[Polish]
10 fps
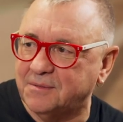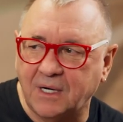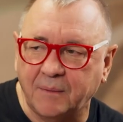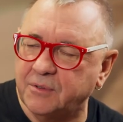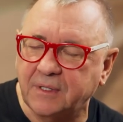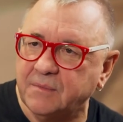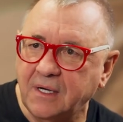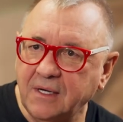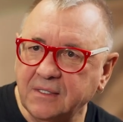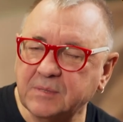bo ja byłem
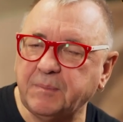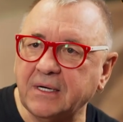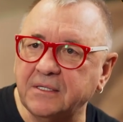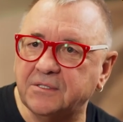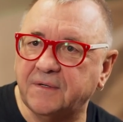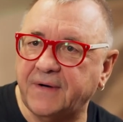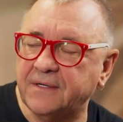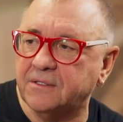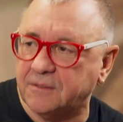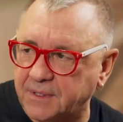
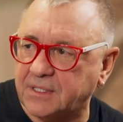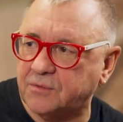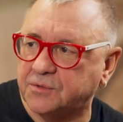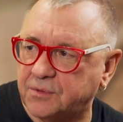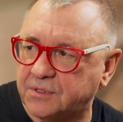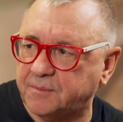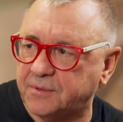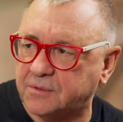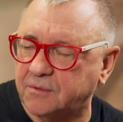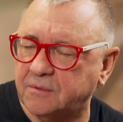sparaliżowany i to mnie tak uczyło, że
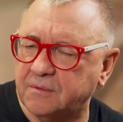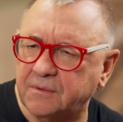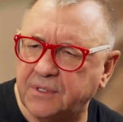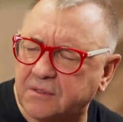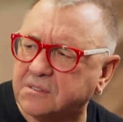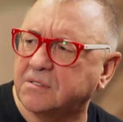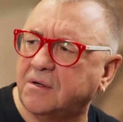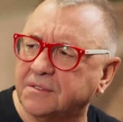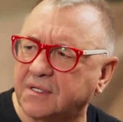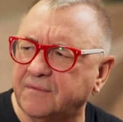po prostu
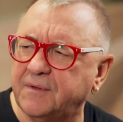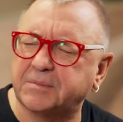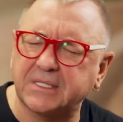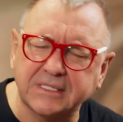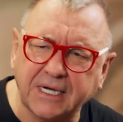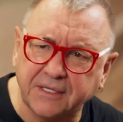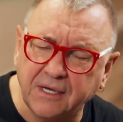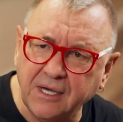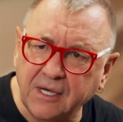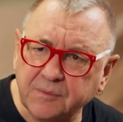nierozsądek,
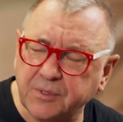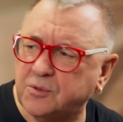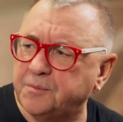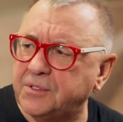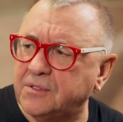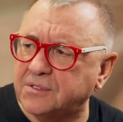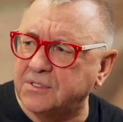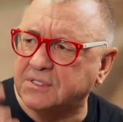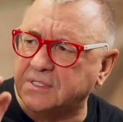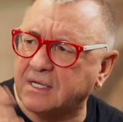wyprzedzanie, w sposób
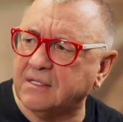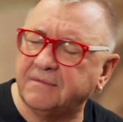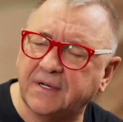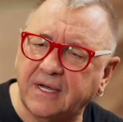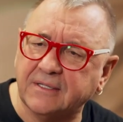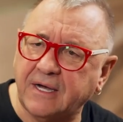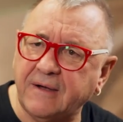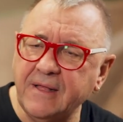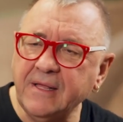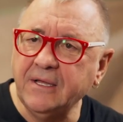idiotyczny, tak na
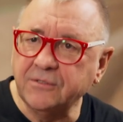wariata,